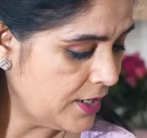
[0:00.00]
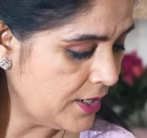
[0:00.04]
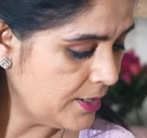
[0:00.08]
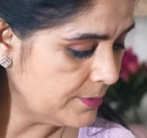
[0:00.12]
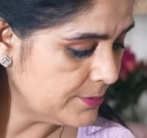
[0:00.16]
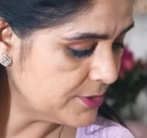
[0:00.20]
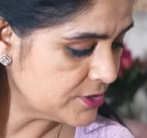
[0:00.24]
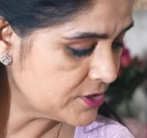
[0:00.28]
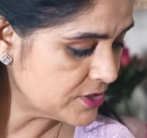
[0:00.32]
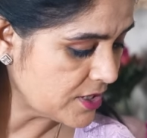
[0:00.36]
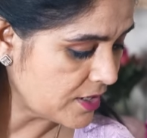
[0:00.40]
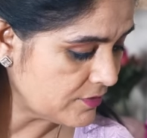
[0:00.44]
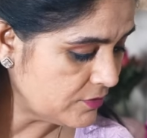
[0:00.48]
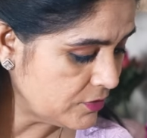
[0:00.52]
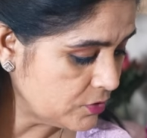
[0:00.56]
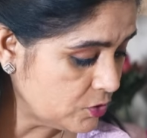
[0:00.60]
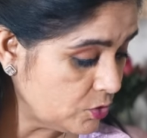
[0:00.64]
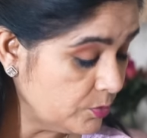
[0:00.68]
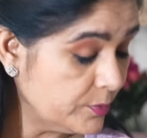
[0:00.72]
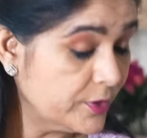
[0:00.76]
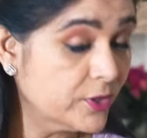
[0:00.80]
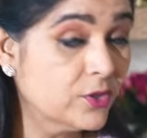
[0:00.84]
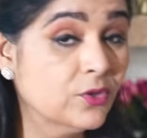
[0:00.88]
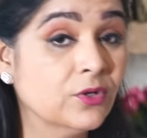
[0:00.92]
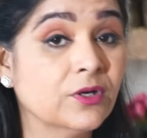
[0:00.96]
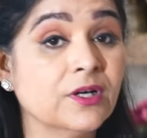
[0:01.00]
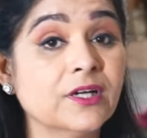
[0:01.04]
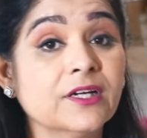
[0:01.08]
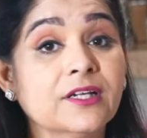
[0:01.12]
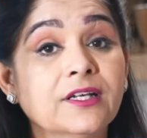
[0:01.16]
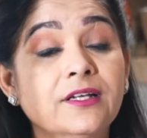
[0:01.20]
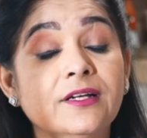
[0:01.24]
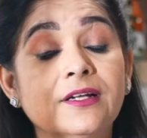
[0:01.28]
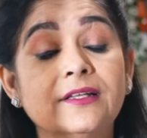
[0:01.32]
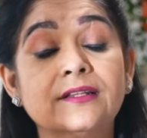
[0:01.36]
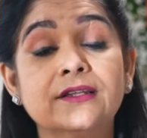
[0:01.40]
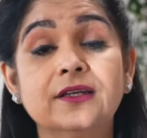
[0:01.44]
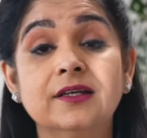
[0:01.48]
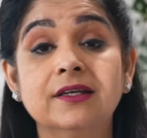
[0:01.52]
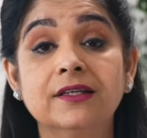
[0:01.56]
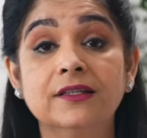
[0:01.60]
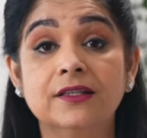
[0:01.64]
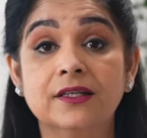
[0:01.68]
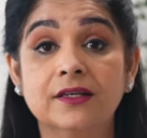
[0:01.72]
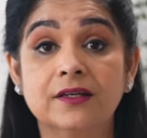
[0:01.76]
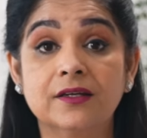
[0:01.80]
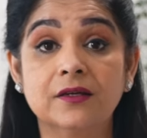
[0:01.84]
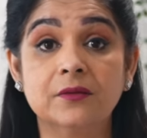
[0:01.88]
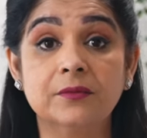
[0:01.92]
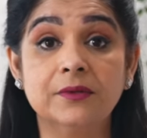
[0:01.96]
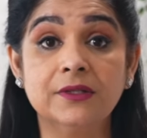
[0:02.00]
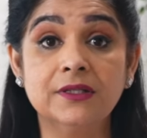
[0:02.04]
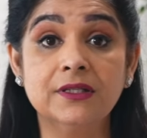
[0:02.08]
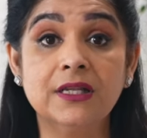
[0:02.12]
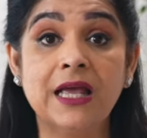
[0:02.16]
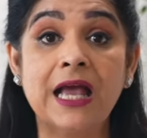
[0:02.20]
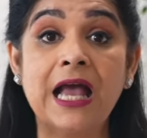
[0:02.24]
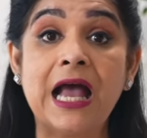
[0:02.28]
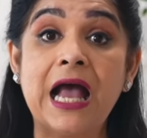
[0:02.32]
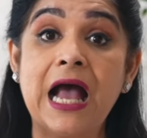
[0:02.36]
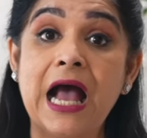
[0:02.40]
हम इस चावल को भिगो करके रख देंगे तकरीबन